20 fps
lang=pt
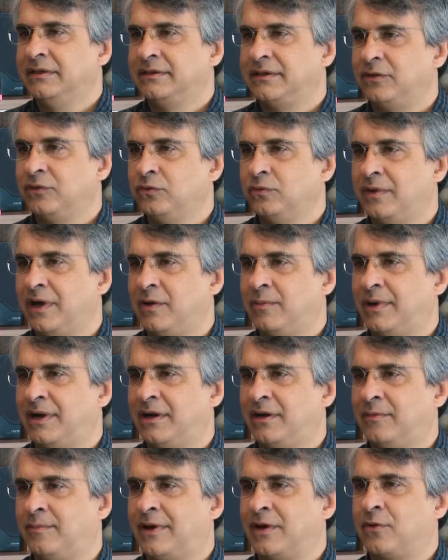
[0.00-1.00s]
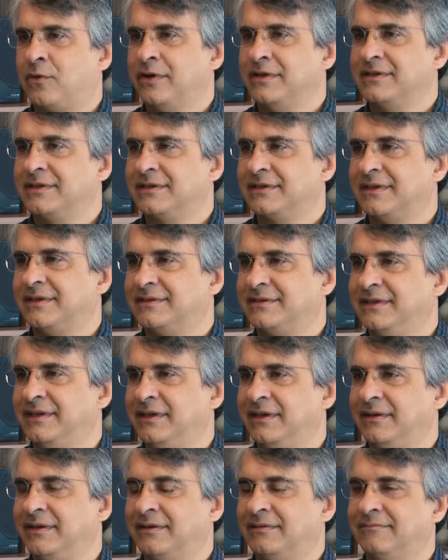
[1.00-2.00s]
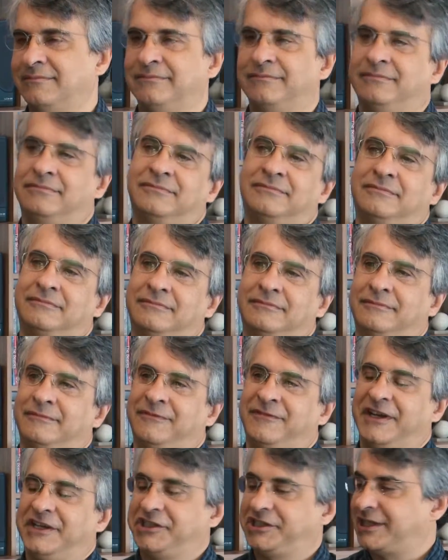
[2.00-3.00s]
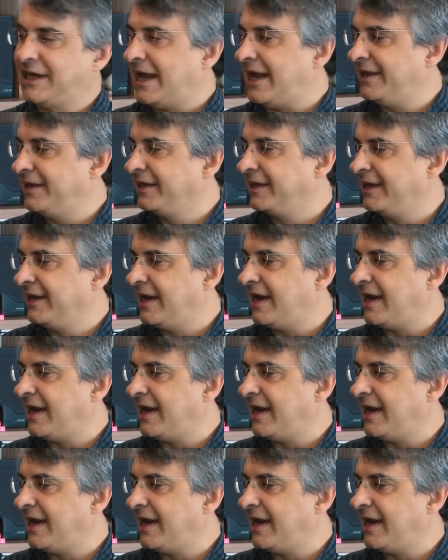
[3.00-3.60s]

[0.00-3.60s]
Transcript: Então não é uma, uma coisa assim hum, fechada que